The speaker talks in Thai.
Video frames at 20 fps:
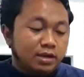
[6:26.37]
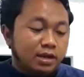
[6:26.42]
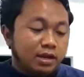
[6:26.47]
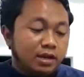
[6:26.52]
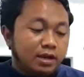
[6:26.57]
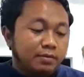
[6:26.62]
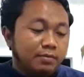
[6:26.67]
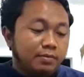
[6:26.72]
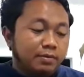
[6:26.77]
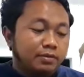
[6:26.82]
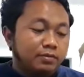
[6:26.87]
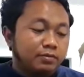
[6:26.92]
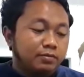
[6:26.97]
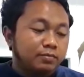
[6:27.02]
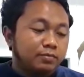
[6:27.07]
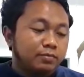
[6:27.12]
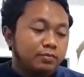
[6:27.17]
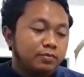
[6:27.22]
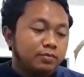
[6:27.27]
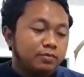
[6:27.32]
อ่าผสม
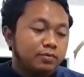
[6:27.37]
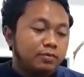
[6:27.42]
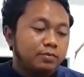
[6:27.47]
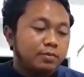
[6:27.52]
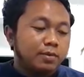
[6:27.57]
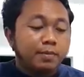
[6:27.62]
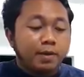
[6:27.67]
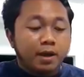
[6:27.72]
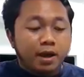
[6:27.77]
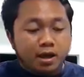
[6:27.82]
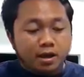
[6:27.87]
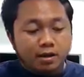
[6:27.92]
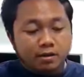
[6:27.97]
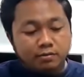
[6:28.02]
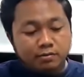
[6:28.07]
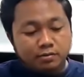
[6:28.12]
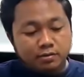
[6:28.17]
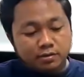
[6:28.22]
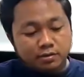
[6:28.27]
ขุยมะพร้าว